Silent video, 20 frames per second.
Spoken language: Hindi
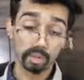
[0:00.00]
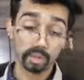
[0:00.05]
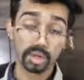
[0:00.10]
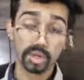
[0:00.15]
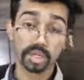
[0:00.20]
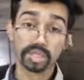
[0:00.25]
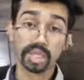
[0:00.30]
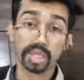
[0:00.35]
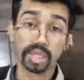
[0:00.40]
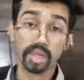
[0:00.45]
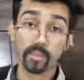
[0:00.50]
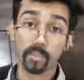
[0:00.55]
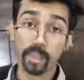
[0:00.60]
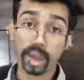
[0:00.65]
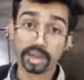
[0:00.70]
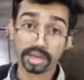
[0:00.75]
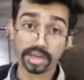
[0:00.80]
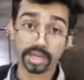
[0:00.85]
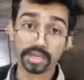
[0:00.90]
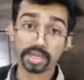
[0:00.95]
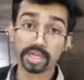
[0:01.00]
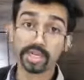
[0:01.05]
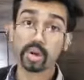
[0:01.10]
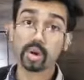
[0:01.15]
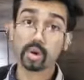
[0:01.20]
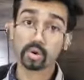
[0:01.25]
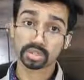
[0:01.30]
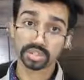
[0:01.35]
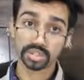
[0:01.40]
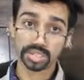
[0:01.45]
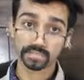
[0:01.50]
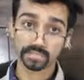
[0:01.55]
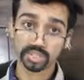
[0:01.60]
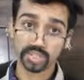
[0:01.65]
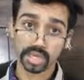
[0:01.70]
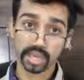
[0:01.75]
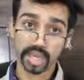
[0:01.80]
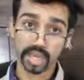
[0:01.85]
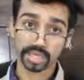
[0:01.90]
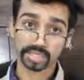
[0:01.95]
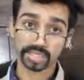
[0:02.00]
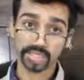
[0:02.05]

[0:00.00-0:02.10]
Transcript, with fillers: बोल रहा था कि मार्केटिंग कॉन्सेप्ट सिखाए